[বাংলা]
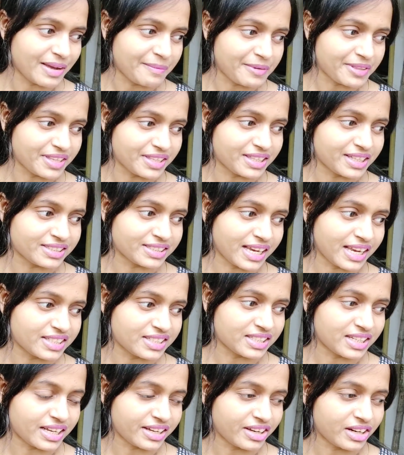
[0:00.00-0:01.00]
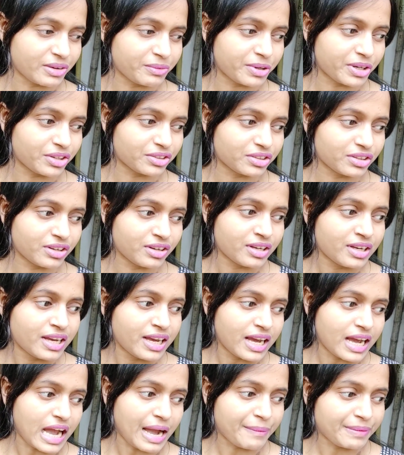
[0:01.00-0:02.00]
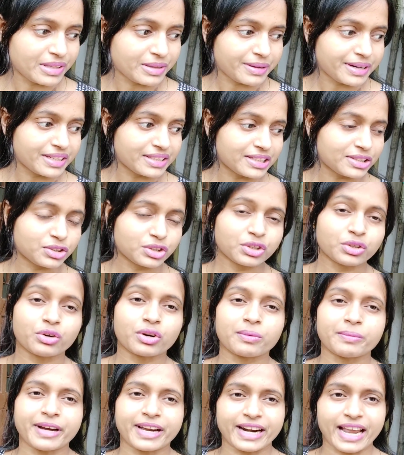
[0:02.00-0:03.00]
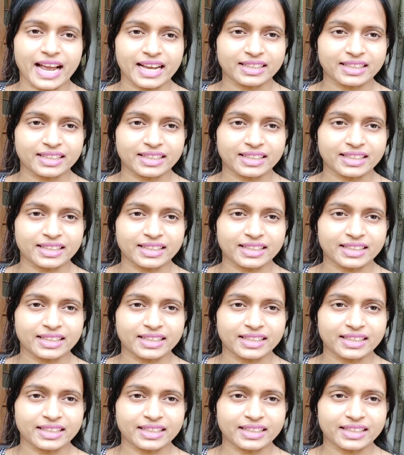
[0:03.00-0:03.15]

আমি দিতে চাইছি না কেন বলো তো আমাদের বাড়িতে যদি ওর মা